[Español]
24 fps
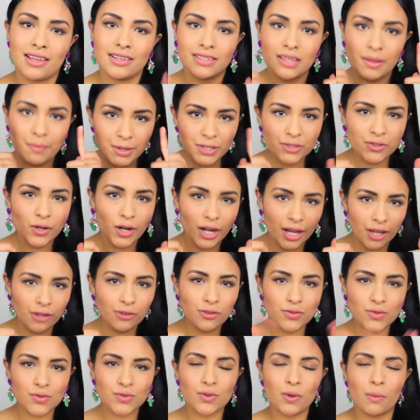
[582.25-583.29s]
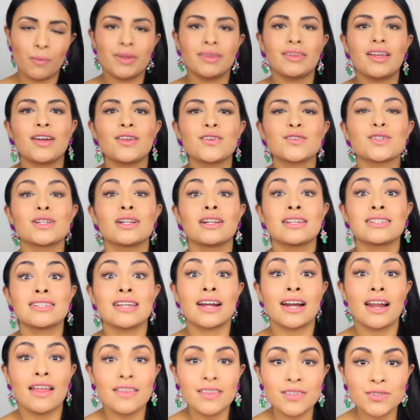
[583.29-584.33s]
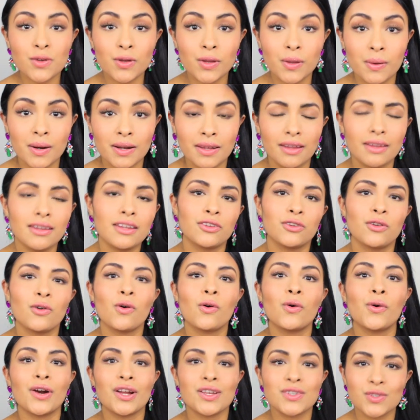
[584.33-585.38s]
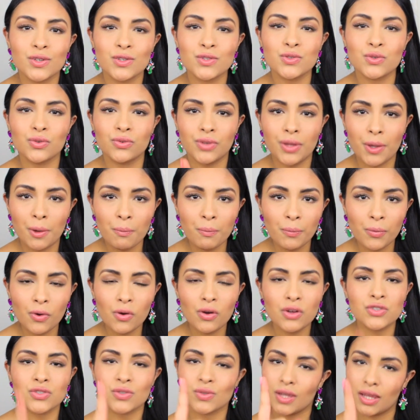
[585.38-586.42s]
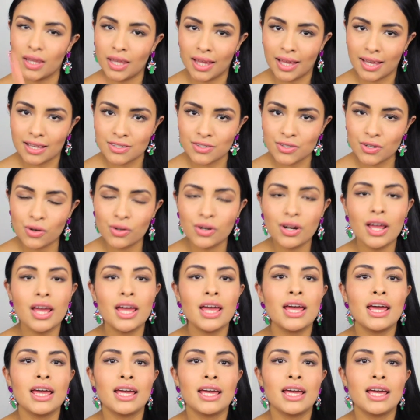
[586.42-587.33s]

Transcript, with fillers: Siempre estoy leyendo sus comentarios, les agradezco de verdad de todo corazón su tiempo, su dedicación